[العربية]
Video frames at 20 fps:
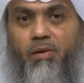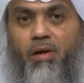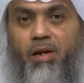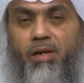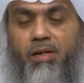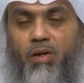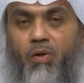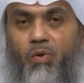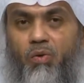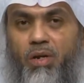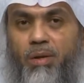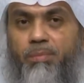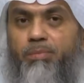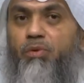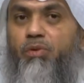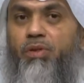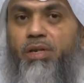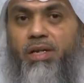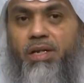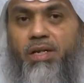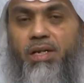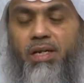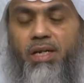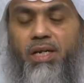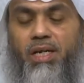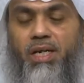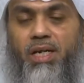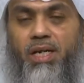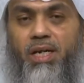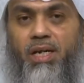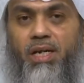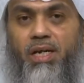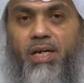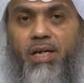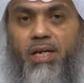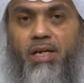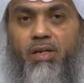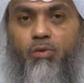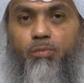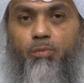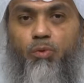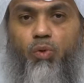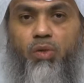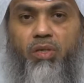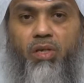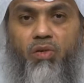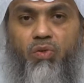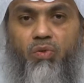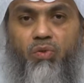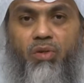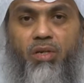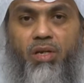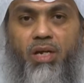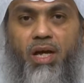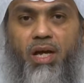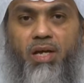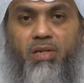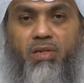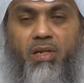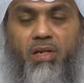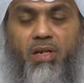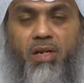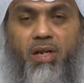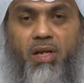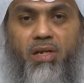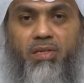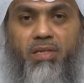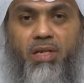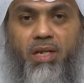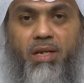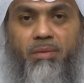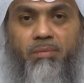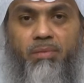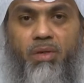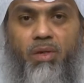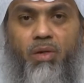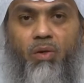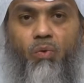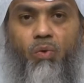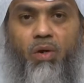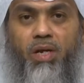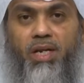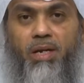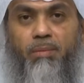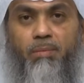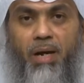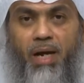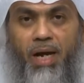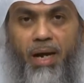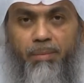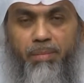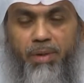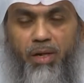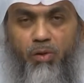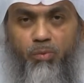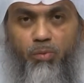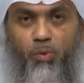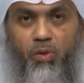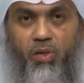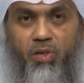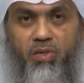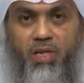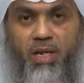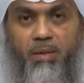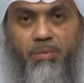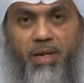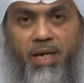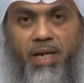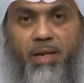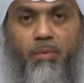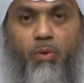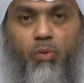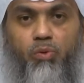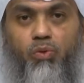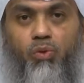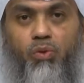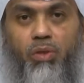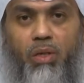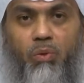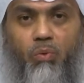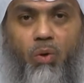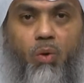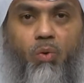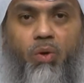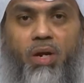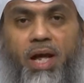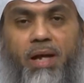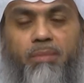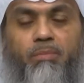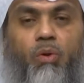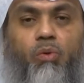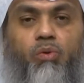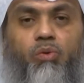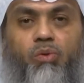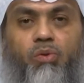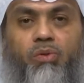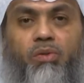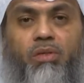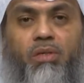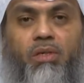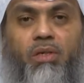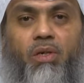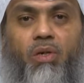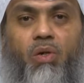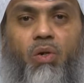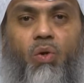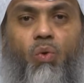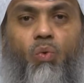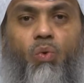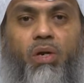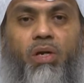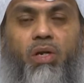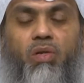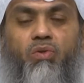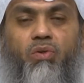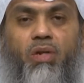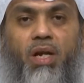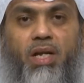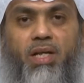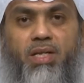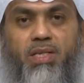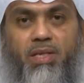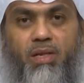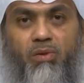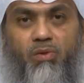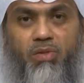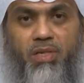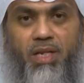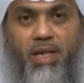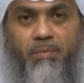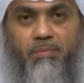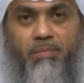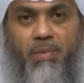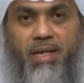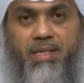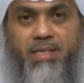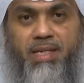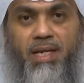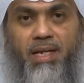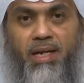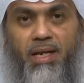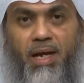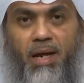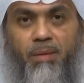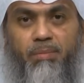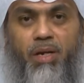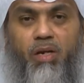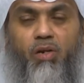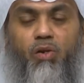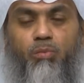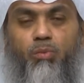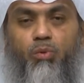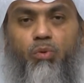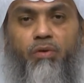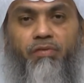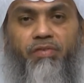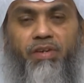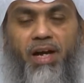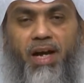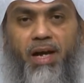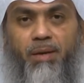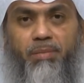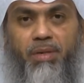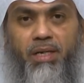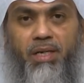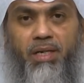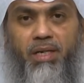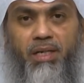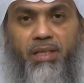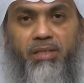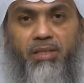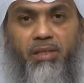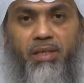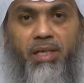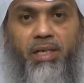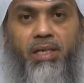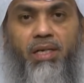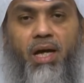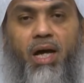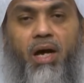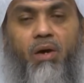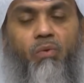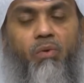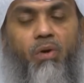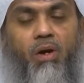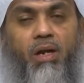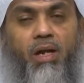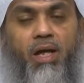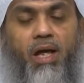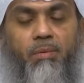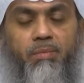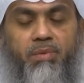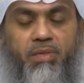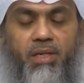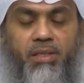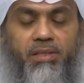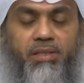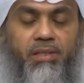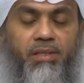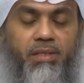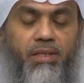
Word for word: أنه لم يدرك آه، نبوة رسول الله صلى الله عليه وسلم وإنما قبل نبوة الرسول عليه وسلم كان موجودا وهو الآن موجود والرسول عليه الصلاة والسلام ما زال قبل النبوة في عامه العشرين أو الخامس عشر